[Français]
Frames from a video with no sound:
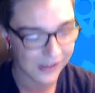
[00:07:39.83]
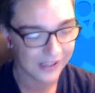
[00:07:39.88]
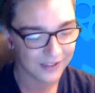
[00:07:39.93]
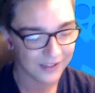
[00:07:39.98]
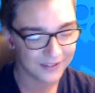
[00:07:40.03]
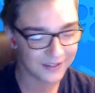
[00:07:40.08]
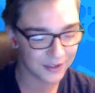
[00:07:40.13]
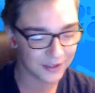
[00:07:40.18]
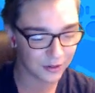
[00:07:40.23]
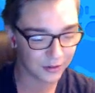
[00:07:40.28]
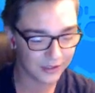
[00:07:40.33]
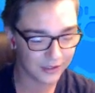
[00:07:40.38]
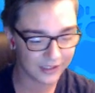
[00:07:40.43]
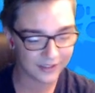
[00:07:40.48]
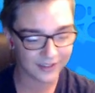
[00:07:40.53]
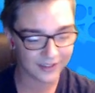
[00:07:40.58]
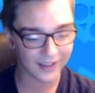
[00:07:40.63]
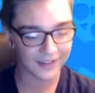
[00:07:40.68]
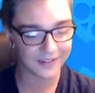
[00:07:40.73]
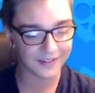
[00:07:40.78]
C'est joli,
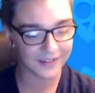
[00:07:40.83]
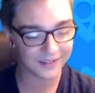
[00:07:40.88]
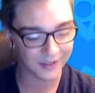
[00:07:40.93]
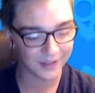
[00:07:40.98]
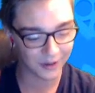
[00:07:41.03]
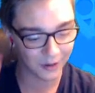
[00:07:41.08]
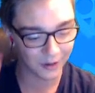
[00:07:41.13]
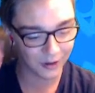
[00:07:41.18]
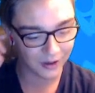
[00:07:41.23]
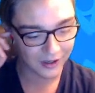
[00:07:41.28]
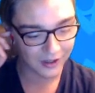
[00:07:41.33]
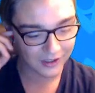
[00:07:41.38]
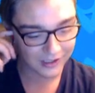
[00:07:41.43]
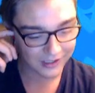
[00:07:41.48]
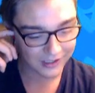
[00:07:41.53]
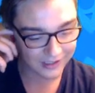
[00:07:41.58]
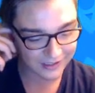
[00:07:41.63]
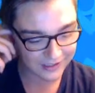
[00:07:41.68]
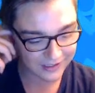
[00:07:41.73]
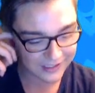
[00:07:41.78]
13 à 0.
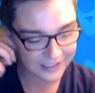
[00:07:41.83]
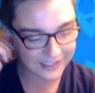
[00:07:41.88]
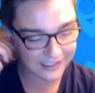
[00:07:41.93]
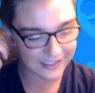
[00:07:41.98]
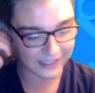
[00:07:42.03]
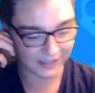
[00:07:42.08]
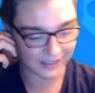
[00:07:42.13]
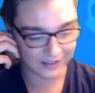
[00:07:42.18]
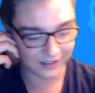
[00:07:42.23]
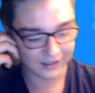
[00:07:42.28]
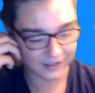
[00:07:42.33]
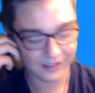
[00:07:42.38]
Nickel.